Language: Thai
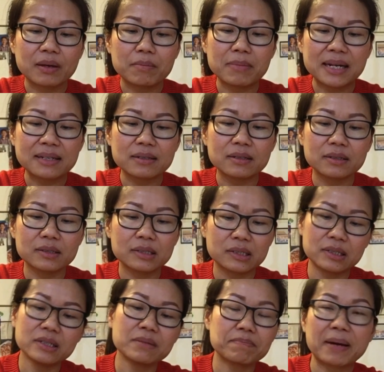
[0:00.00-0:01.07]
มัน
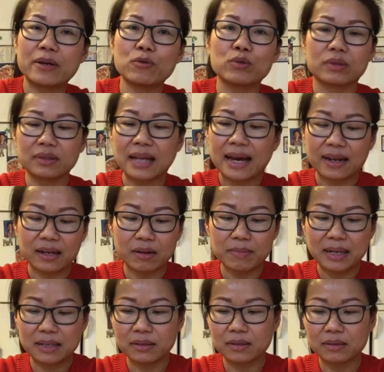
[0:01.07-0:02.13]
ขึ้นไปอุดตันแล้ว
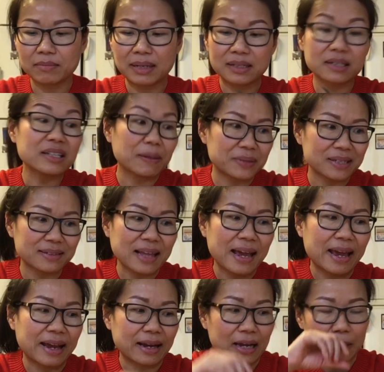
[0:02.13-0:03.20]
มันมันเกือบจะแต
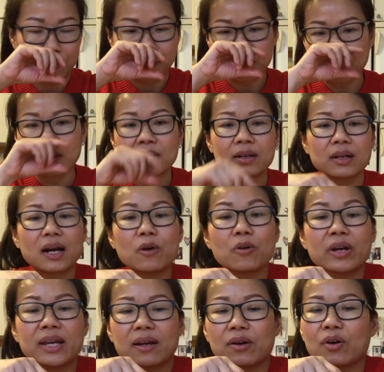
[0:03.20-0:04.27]
กอะ่ะเขาก็
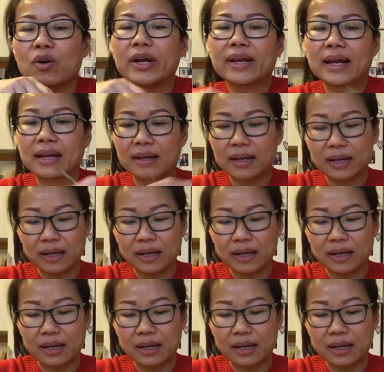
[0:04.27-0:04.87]
เห็นรอยนั้นนะ